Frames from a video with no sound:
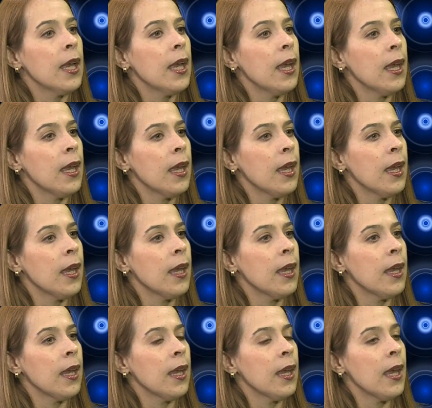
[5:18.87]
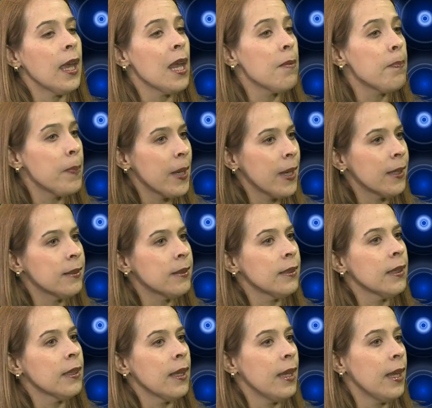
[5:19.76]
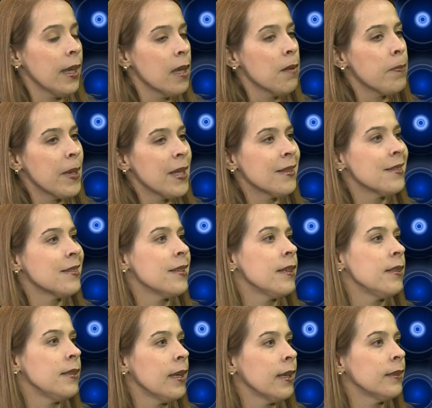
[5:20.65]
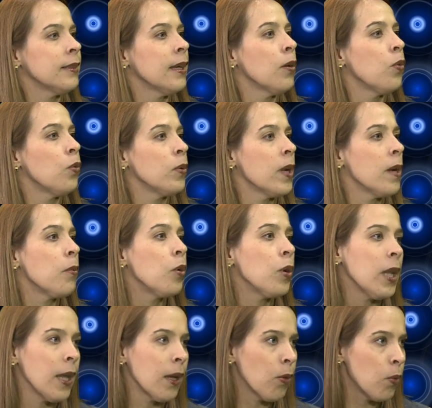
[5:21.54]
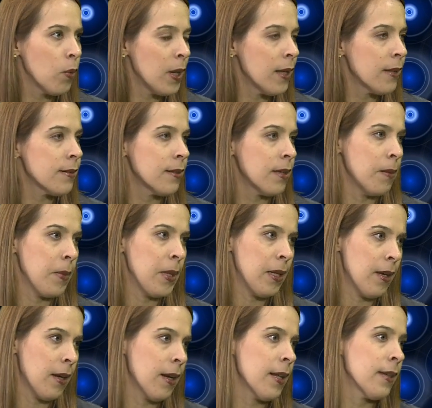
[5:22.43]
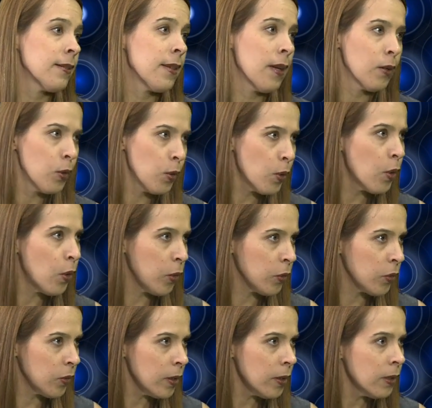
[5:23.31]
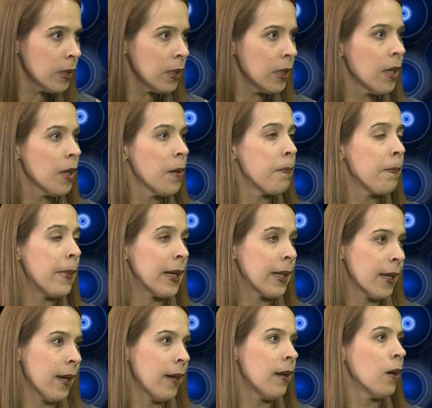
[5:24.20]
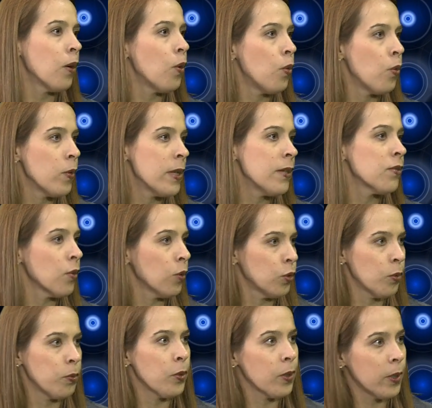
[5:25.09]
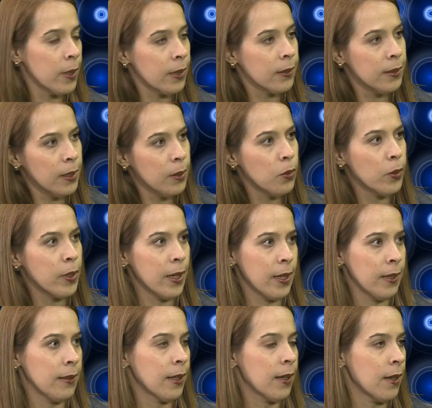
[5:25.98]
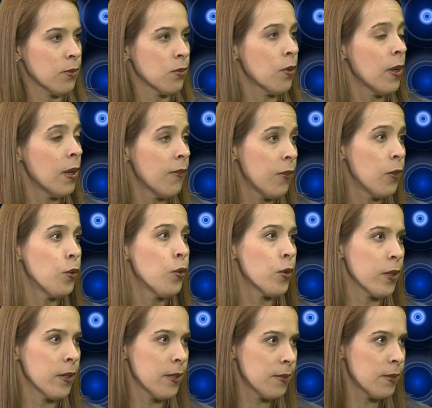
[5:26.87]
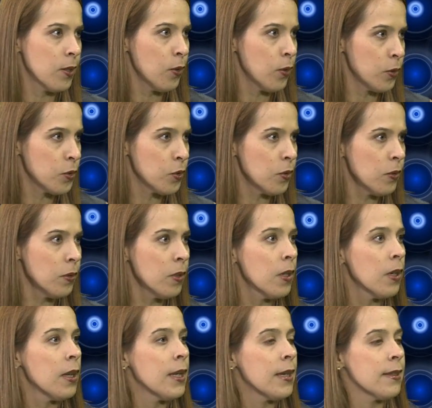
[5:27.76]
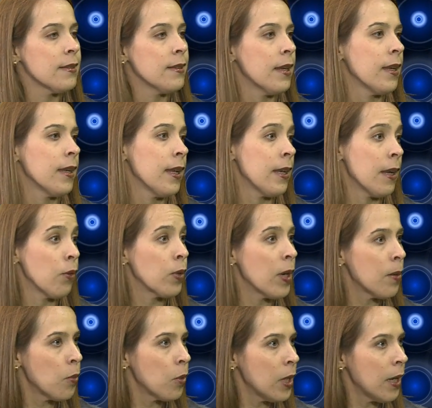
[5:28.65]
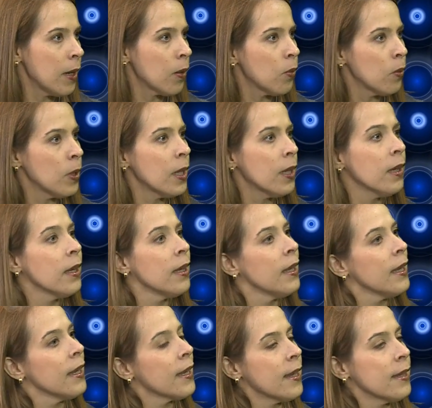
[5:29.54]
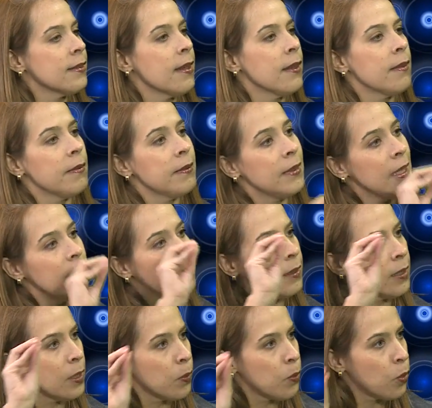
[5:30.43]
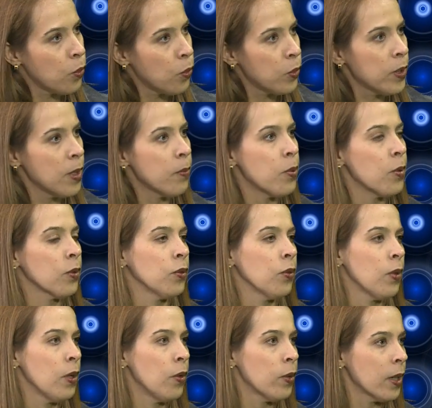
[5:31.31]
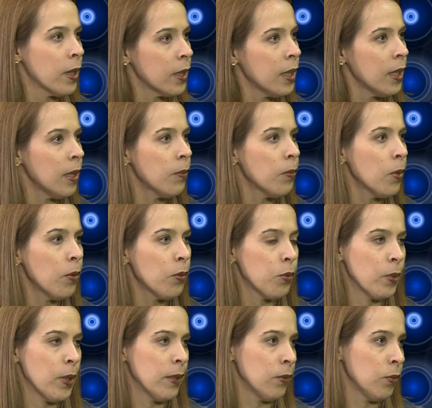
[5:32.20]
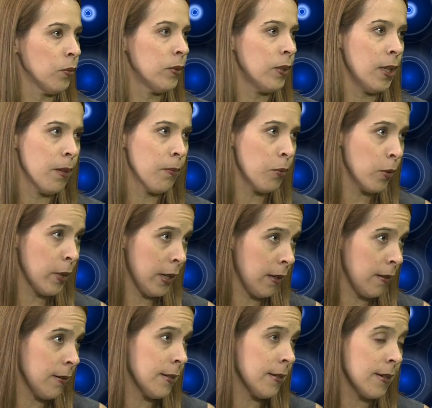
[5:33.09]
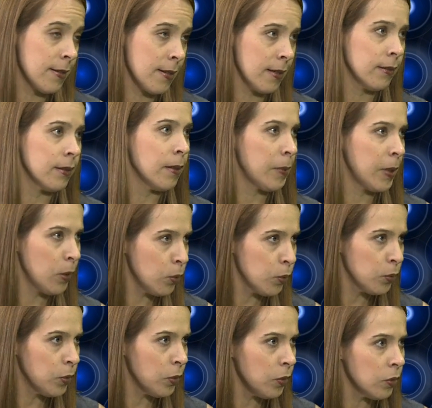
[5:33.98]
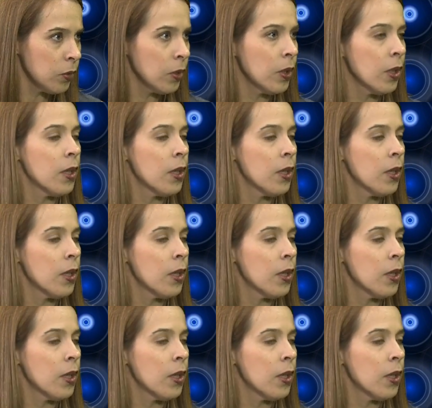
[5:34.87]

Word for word: Eh, el PET, en el PET se inyecta una molécula similar a esa glucosa, marcada con un isótopo radiactivo, que en este caso es el flúor 18, se genera una molécula que se distribuye por todo el organismo durante un tiempo que es de 60 minutos.